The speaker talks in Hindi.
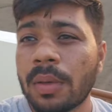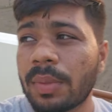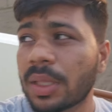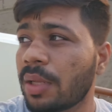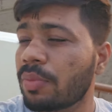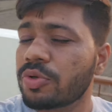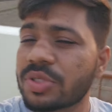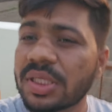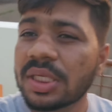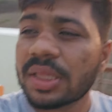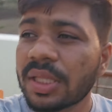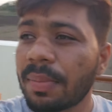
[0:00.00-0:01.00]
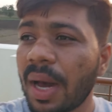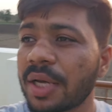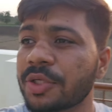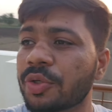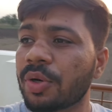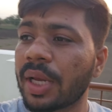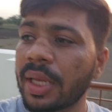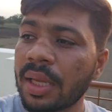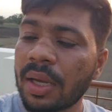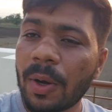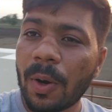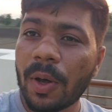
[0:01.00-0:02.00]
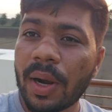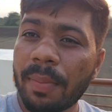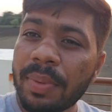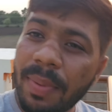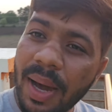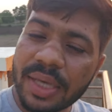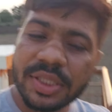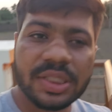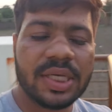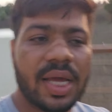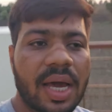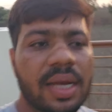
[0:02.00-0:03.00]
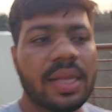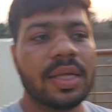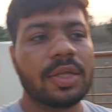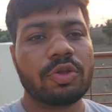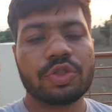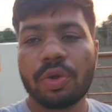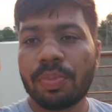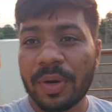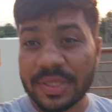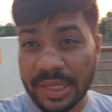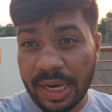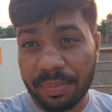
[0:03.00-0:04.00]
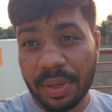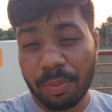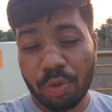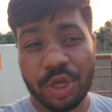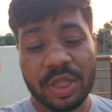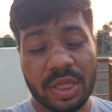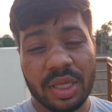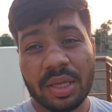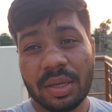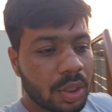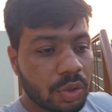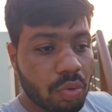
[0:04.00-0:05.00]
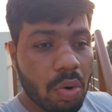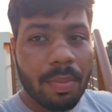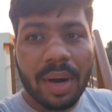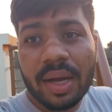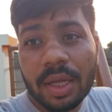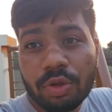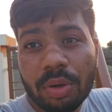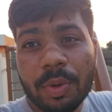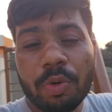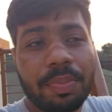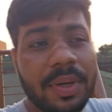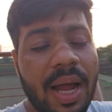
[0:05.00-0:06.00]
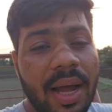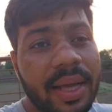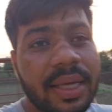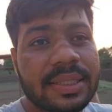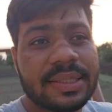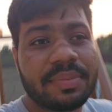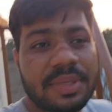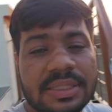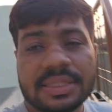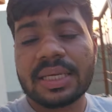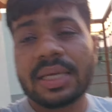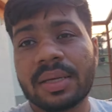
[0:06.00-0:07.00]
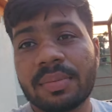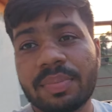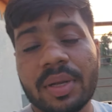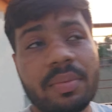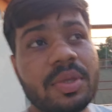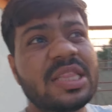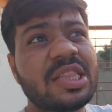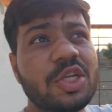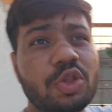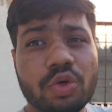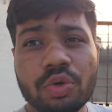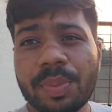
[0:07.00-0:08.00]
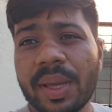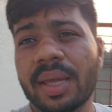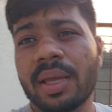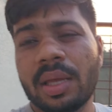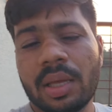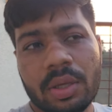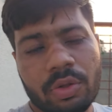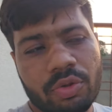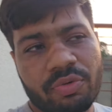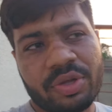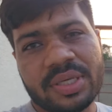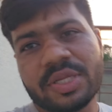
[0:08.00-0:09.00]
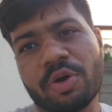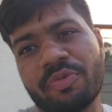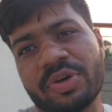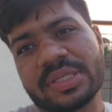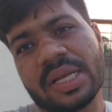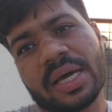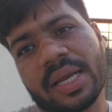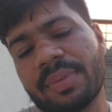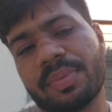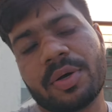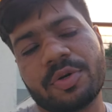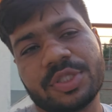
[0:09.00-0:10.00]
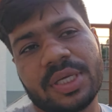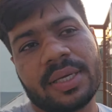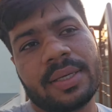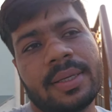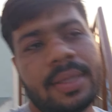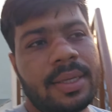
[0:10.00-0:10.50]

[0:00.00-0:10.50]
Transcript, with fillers: मतलब उस दिन इतनी बारिश हो गई और अभी बारिश नहीं आ रही है तो जो फसल हमने बोई थी तो वो मक्का तो अभी ऊपर आ गई है ज़मीन से पर अभी इतनी धूप है तो फिर से वो फसल ख़राब ना हो जाए